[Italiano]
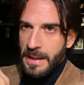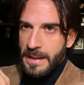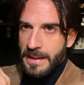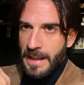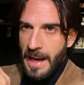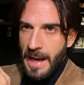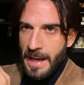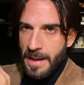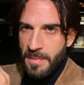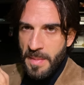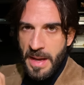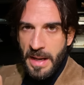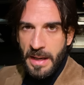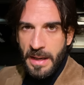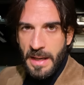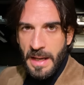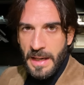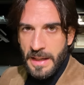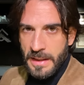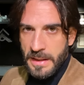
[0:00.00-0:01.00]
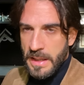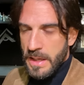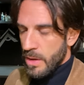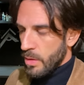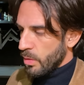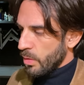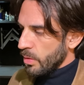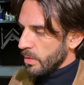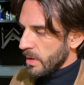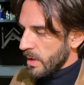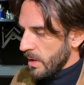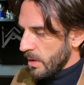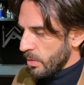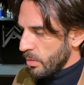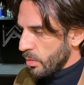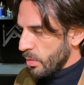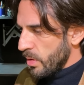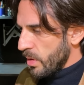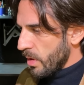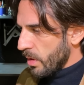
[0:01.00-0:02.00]
Timer, articolo di
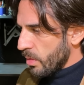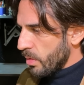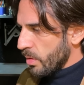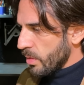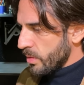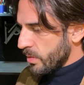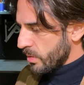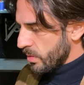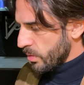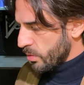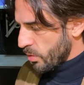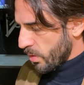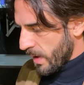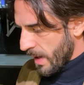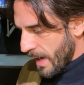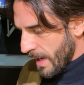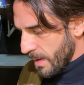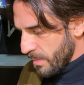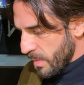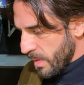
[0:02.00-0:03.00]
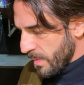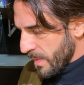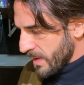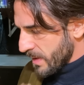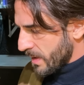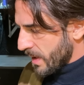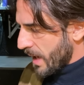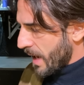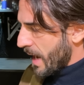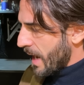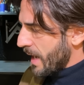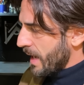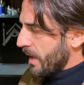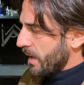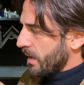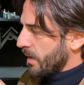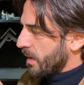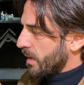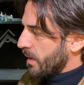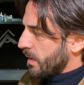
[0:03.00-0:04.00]
luglio-agosto, giornale
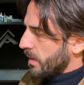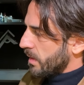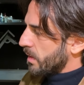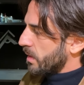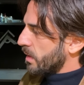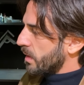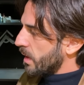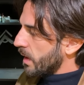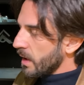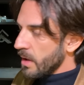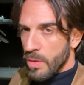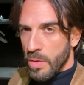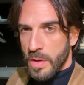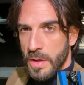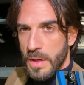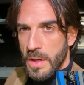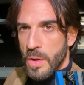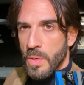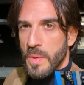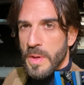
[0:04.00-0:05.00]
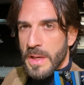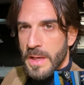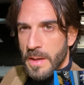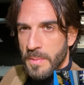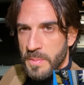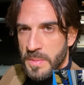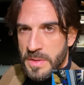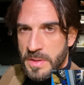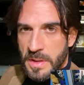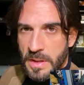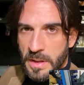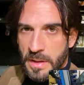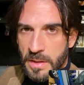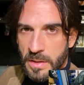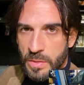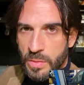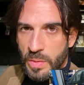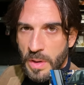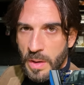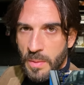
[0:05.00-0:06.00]
bimestrale. Renault Clio Williams
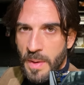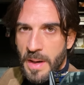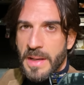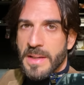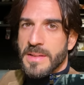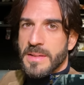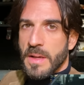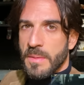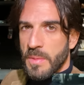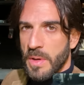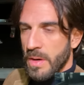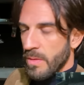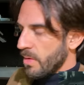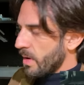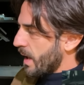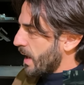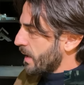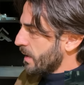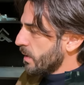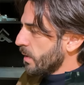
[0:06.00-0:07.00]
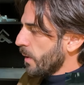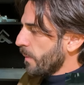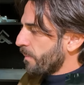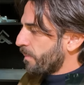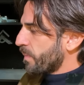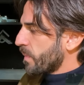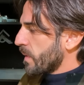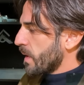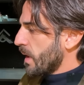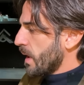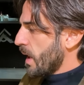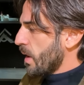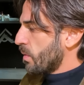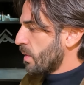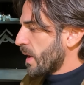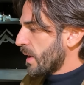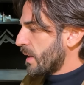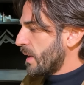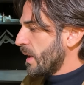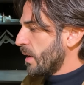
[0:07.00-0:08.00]
sulla quale stiamo lavorando e
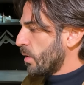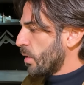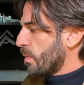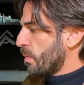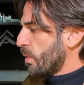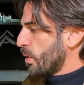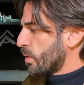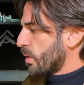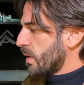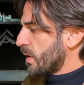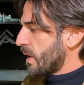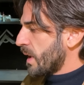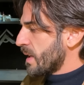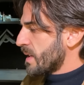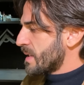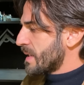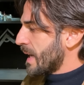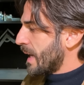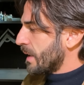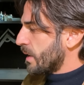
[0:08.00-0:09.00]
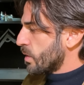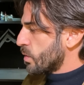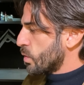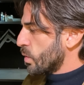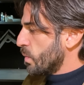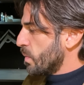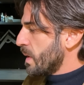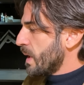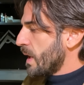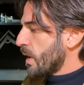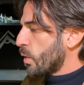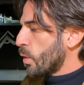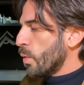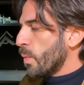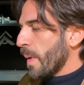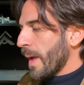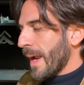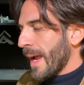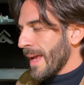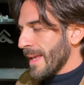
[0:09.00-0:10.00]
un articolo molto interessante su Mini
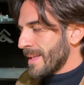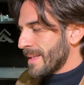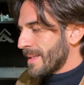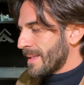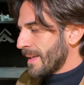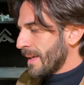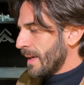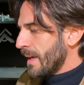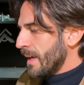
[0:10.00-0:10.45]
Cooper S